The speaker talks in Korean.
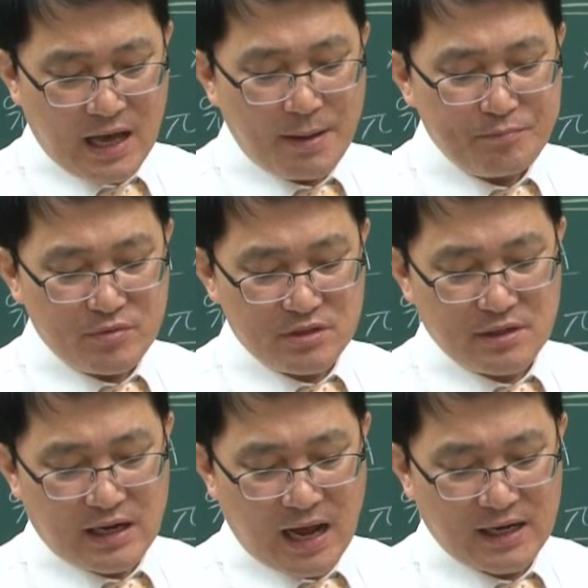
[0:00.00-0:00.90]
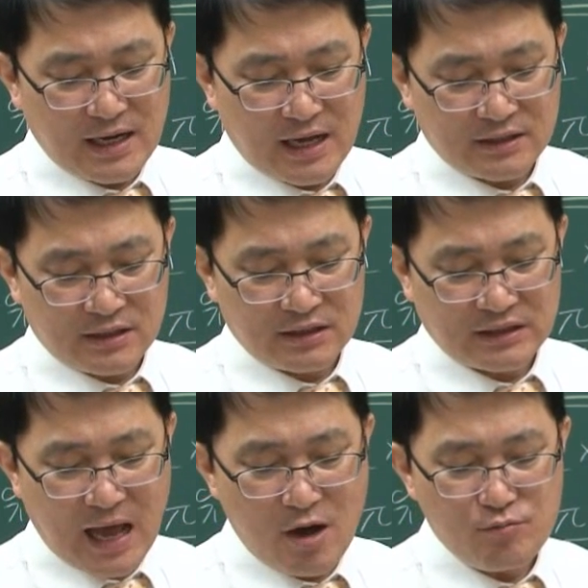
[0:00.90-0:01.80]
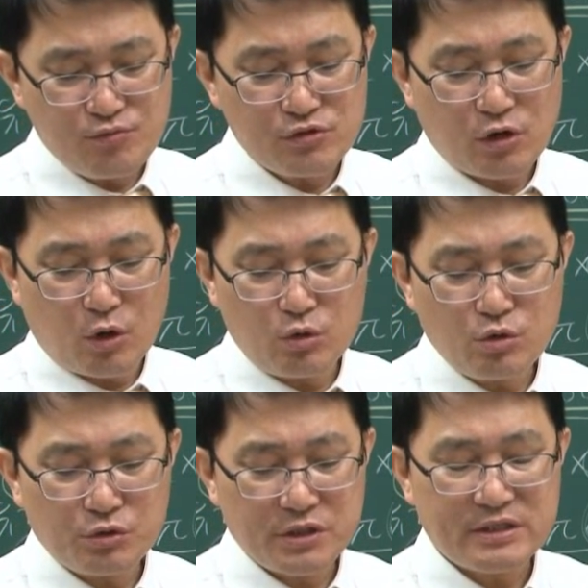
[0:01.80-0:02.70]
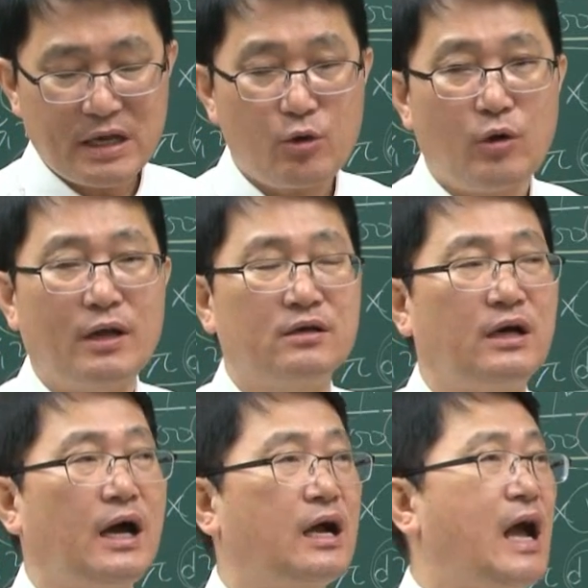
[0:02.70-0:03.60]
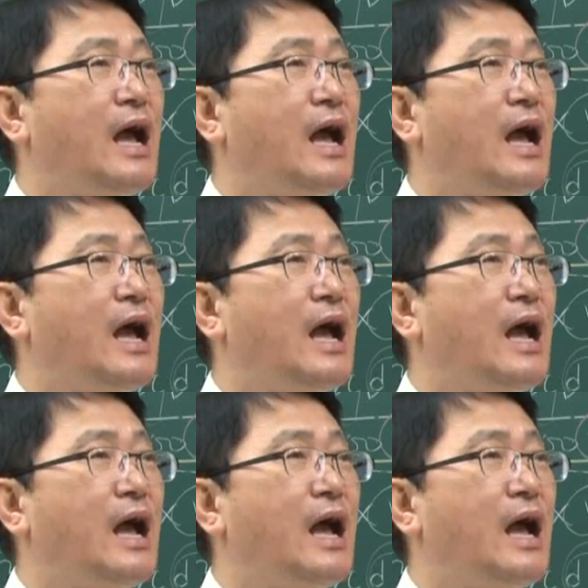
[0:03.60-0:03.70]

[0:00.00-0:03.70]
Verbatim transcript: 합근 강간은 다음 중 어느 곳에 사용하는가?